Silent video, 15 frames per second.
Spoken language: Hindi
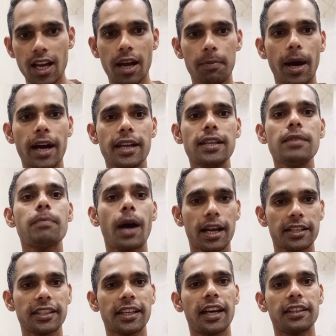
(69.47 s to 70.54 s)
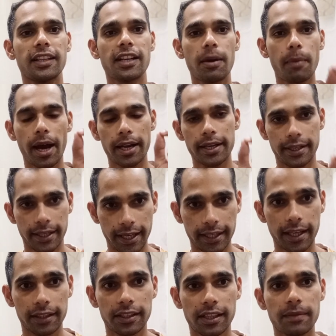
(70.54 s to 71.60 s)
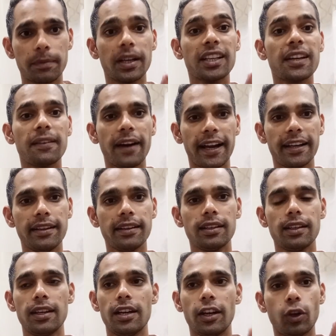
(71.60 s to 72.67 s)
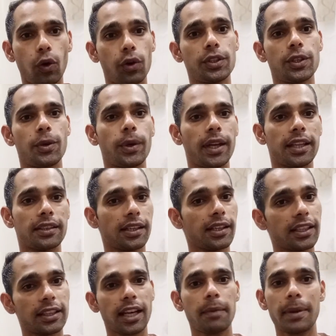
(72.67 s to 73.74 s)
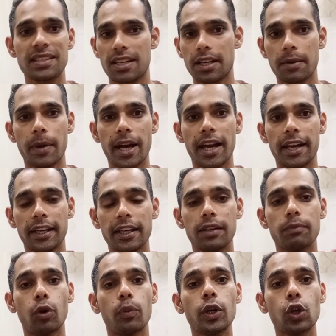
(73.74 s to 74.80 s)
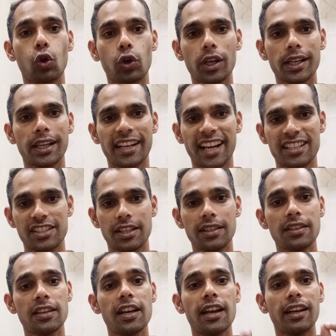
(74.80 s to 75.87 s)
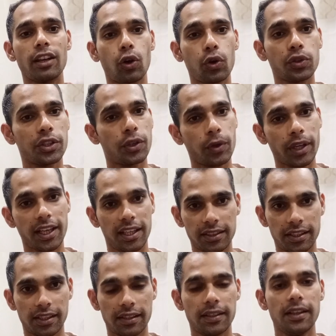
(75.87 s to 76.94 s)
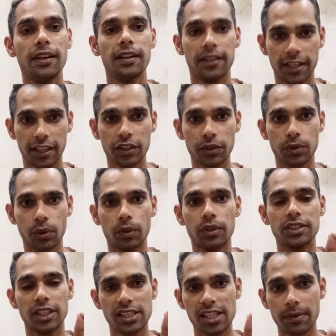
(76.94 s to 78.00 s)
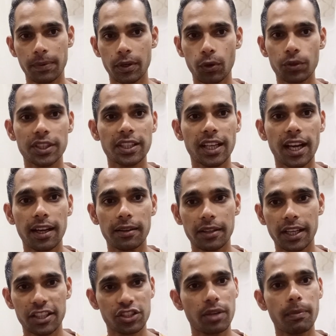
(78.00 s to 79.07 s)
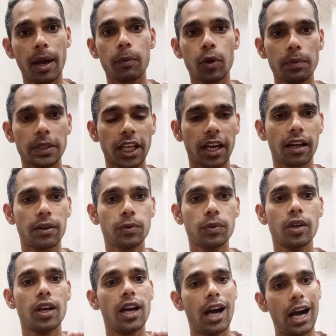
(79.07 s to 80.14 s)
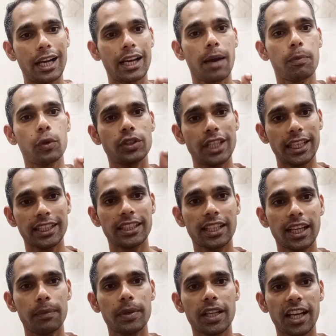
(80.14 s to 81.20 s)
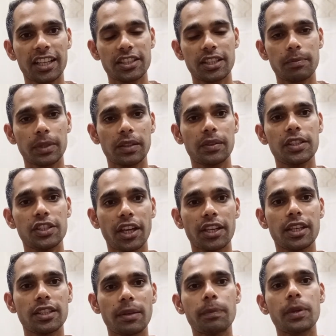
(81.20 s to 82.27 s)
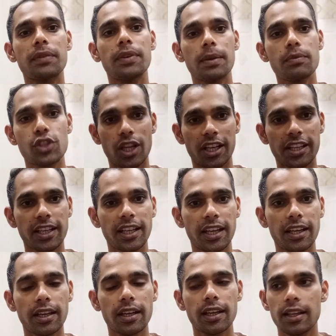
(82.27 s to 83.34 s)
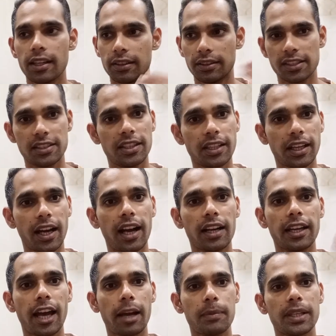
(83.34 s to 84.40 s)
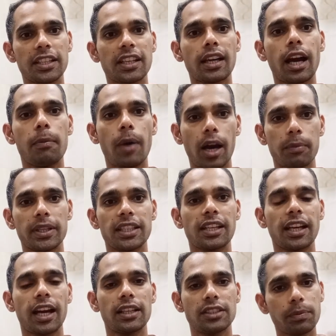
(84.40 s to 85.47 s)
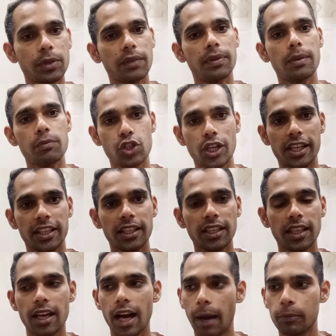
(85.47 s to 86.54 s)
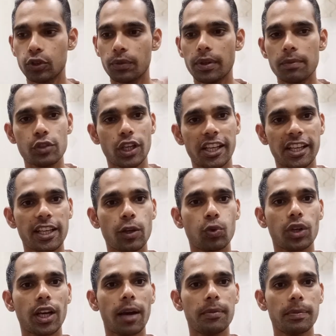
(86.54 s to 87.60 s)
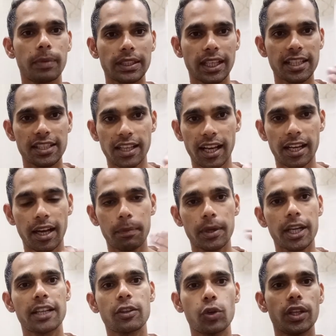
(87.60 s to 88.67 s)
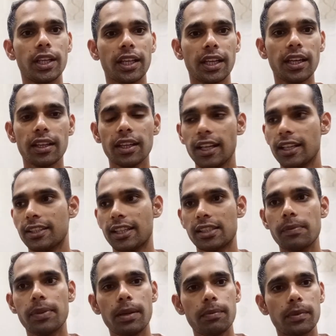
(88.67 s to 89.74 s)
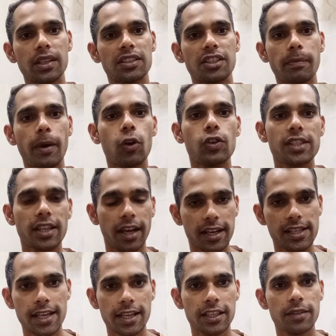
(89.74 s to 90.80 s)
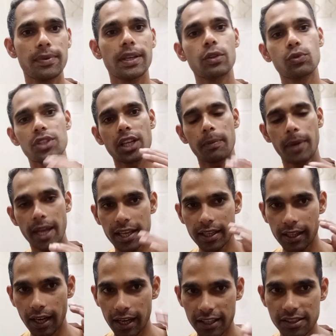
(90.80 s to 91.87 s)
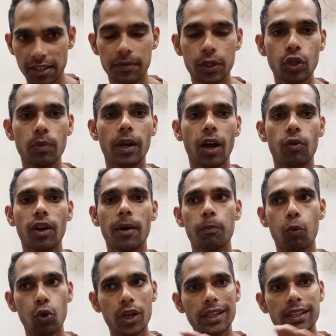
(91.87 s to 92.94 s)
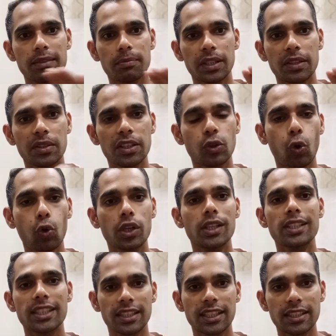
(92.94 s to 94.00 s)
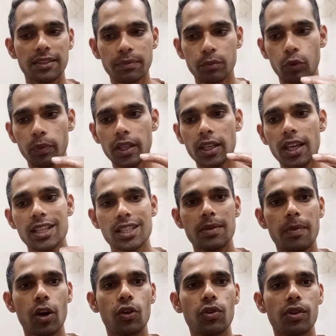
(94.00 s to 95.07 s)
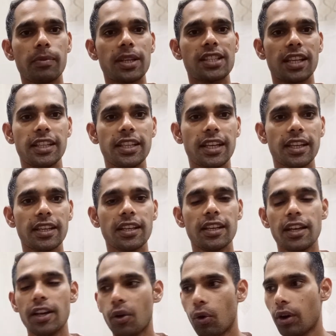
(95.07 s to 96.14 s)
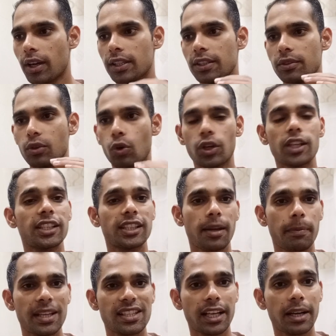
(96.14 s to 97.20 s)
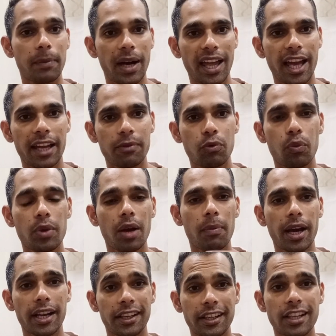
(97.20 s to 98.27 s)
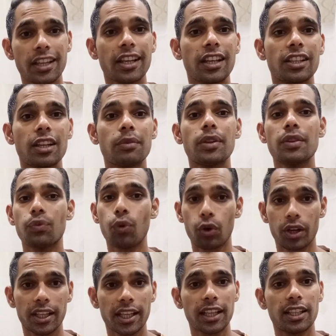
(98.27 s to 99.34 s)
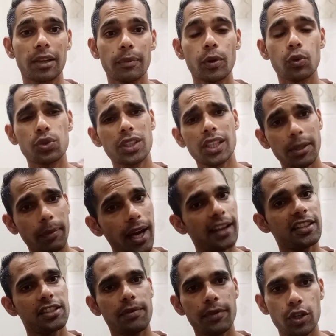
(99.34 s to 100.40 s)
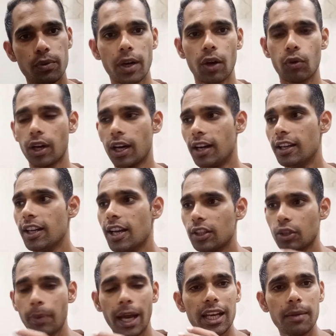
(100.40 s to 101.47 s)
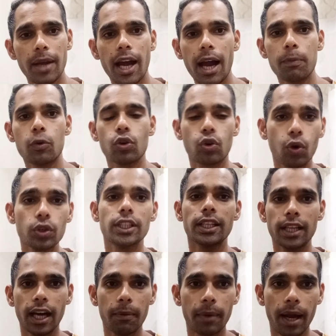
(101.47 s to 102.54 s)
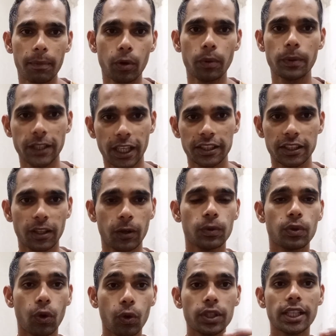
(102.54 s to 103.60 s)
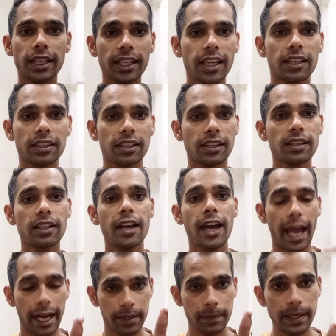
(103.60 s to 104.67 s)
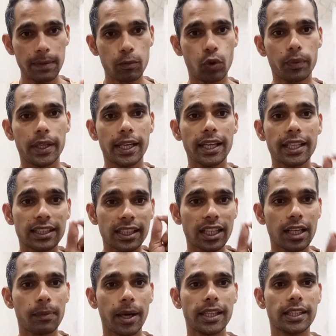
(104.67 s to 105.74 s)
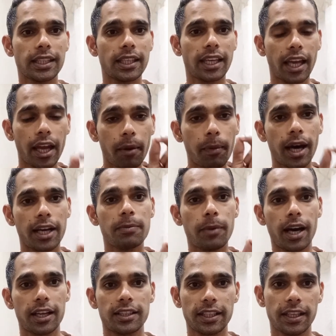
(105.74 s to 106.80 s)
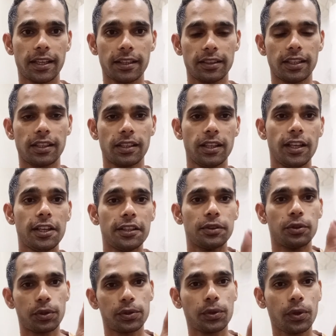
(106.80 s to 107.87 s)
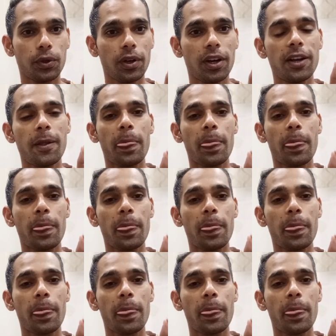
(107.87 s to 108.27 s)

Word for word: हमारे भारत के अंदर हमारे इंडिया के अंदर वर्ल्ड वाइड नौ दिनों के अंदर कितना पैसा कमाया है वो भी टोटल कनेक्शन नौ दिनों के अंदर ठीक है दोस्तों ये सिर्फ नौ दिन का कलेक्शन मैं आपको बता रहा हूँ अगर आपको ज़्यादा दिन का भी कलेक्शन मतलब कि चाहिए जब तक तो फिल्म चल रही है दस दिन का ग्यारहवें दिन का बारहवें दिन का जब तक तो फिल्म चलेगी अभी तो फिल्म चल रही है उनका अभी पता नहीं चला है अपडेट कोई नहीं है जैसे फिल्म सिनेमा हॉल से हट जाएगी फिर उसका मैं एक अलग से वीडियो बनाऊंगा पूरे मतलब कि टोटल कितने दिन मूवी सिनेमा हॉल में चली है और टोटल कितना पैसा कमाया है वो भी हमारे इंडिया के अंदर भी फॉरन के अंदर भी उसके लिए मैं अलग से वीडियो बनाऊंगा तो पहले मैं आपको नौ दिन का मैं आपको बता देता हूँ नौ दिन के अंदर एनिमल मूवी ने कितनी कमाई की है हमारे भारत के अंदर दोस्तों